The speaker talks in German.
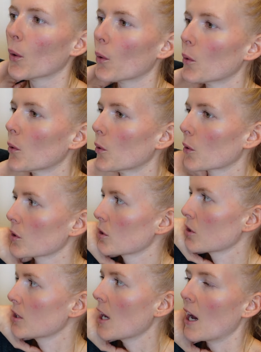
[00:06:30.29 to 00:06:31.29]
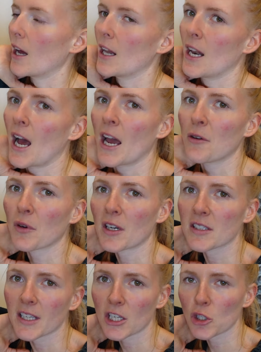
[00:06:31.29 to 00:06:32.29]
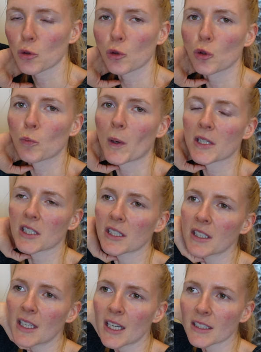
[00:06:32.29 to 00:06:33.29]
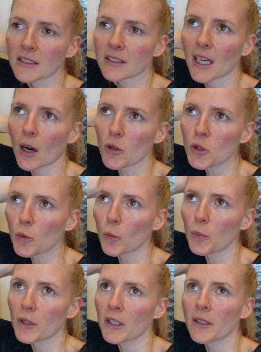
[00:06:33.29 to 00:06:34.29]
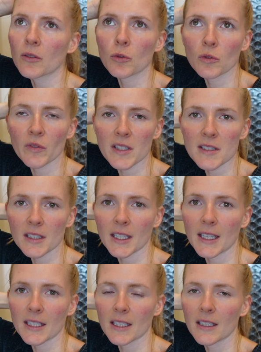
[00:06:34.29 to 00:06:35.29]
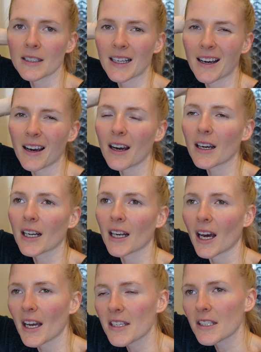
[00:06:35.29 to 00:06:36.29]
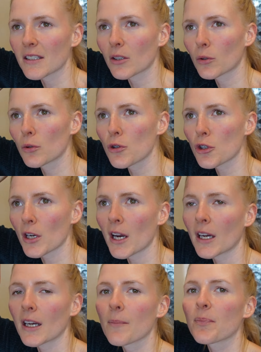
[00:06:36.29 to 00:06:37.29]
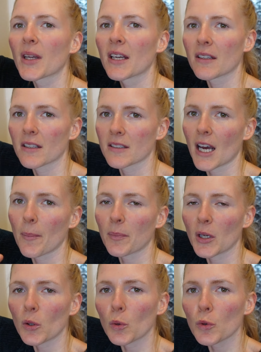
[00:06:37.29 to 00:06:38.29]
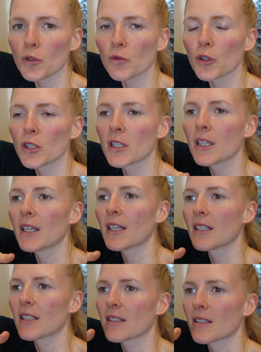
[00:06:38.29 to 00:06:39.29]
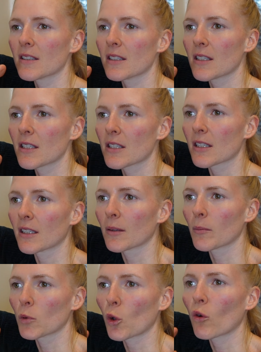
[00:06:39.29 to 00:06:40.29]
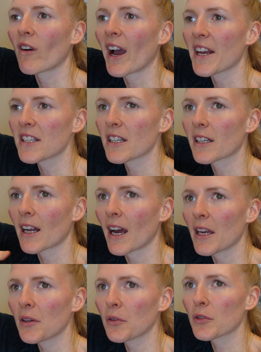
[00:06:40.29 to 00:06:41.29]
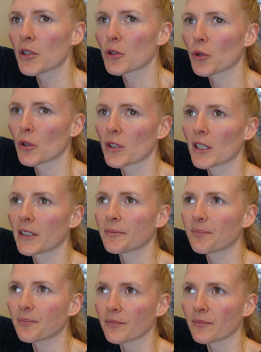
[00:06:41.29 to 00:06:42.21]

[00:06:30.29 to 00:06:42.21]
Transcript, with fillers: Und ja, einfach sechs Stunden mal drinnen lassen, ausprobieren und wenn es geht, dann nach gleich in den Kühlschrank, dass er abgekühlt wird, dass er nicht ähm, noch weiter reift, sondern